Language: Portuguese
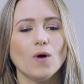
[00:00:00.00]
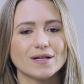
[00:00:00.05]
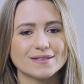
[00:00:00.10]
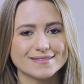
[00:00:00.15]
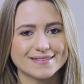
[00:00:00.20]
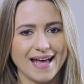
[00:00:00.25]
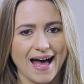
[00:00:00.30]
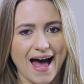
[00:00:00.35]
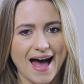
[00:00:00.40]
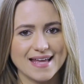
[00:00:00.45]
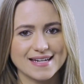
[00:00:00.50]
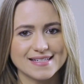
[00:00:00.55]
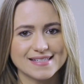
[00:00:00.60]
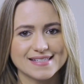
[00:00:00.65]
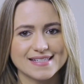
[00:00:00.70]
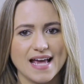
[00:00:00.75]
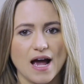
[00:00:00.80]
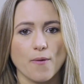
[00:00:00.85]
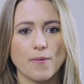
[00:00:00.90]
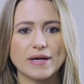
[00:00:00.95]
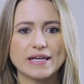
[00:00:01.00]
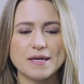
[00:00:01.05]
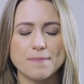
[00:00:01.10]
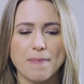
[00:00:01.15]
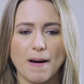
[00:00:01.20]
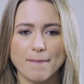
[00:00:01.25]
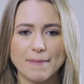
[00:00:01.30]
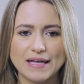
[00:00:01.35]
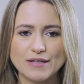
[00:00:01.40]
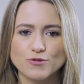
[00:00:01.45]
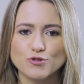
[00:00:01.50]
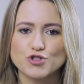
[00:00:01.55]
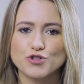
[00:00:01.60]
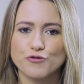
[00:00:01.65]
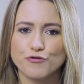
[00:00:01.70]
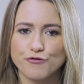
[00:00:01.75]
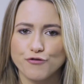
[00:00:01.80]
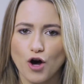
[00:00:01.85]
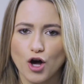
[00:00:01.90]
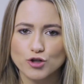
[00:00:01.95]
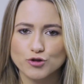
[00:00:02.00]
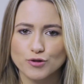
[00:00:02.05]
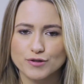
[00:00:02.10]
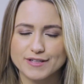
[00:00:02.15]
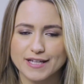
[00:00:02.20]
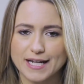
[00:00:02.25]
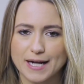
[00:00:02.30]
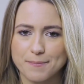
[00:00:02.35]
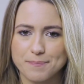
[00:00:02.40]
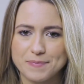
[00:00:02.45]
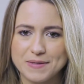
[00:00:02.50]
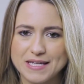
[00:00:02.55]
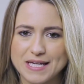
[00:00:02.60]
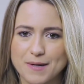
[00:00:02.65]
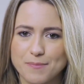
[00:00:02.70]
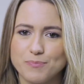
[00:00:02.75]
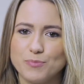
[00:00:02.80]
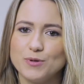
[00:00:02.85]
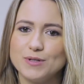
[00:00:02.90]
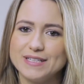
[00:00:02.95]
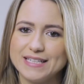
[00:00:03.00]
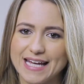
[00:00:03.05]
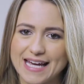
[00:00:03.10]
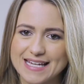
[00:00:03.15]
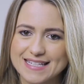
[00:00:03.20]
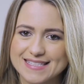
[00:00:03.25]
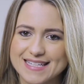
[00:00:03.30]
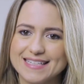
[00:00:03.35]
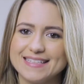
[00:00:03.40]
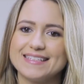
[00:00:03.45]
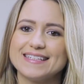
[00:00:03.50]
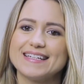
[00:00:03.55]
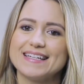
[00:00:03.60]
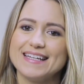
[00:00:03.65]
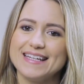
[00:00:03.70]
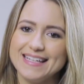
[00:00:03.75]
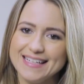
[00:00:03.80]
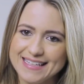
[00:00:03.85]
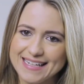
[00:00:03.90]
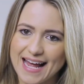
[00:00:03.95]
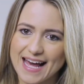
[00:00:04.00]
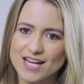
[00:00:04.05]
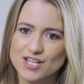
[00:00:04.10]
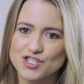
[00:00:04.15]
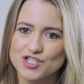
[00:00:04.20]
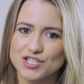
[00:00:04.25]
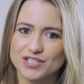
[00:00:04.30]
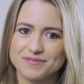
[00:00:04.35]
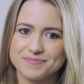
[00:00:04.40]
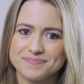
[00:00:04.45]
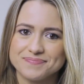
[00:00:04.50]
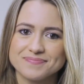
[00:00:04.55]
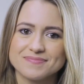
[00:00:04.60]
O Antares é um equipamento de fototerapia por laser e LED.